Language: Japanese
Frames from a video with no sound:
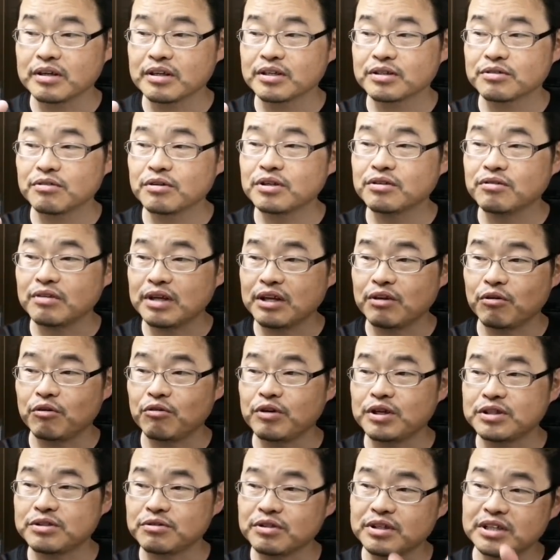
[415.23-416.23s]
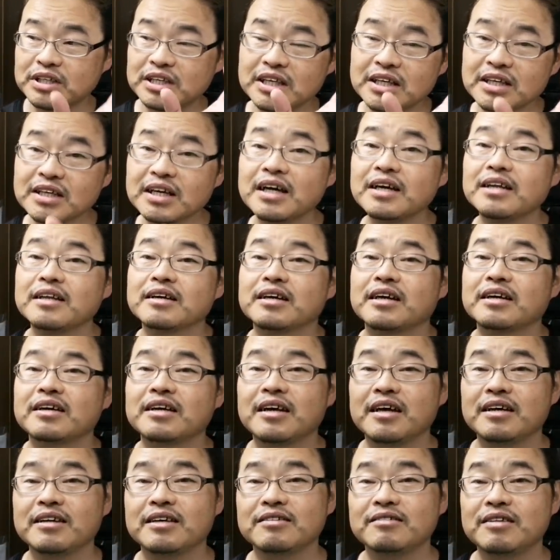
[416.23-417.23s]
それぞれの OS を切り替えなきゃい
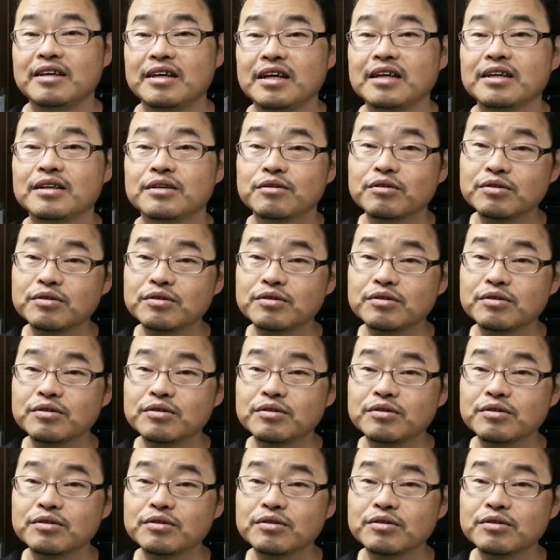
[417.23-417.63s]
けないんですね。